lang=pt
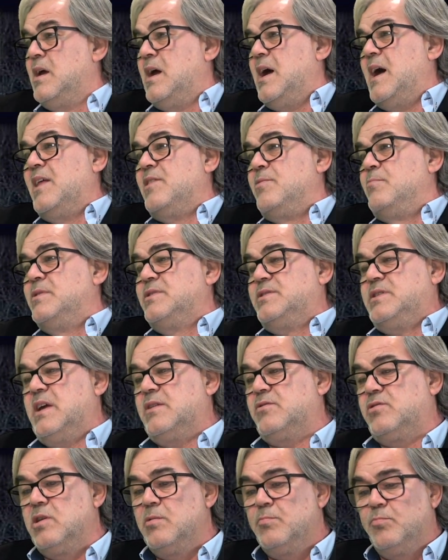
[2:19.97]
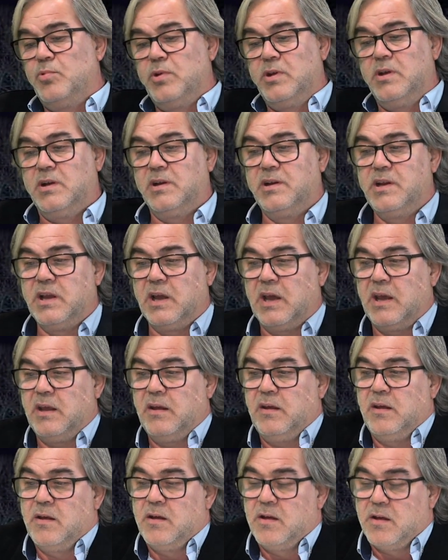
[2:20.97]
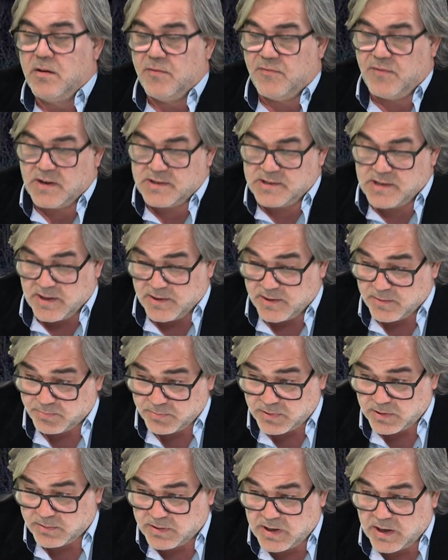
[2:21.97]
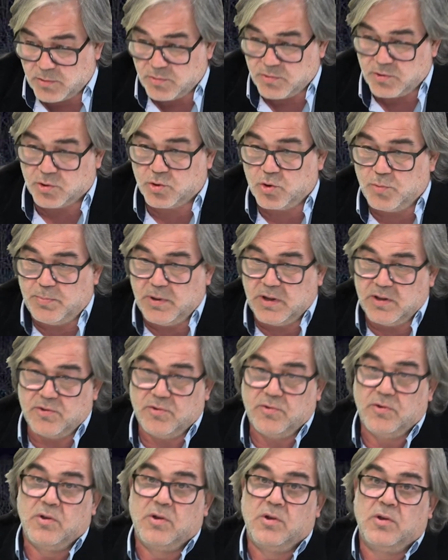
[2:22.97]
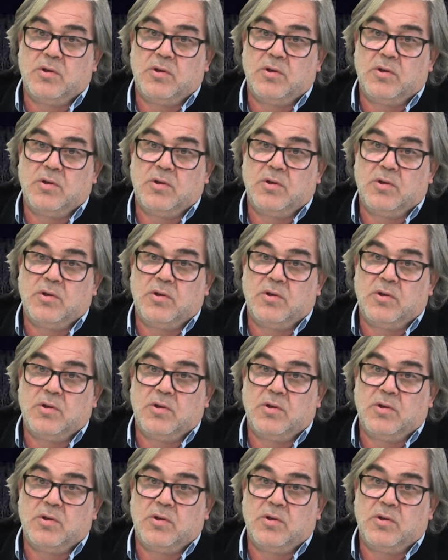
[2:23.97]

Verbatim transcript: há demasiado tempo e em que ninguém faz nada. Porque quer o Dr. Pedro,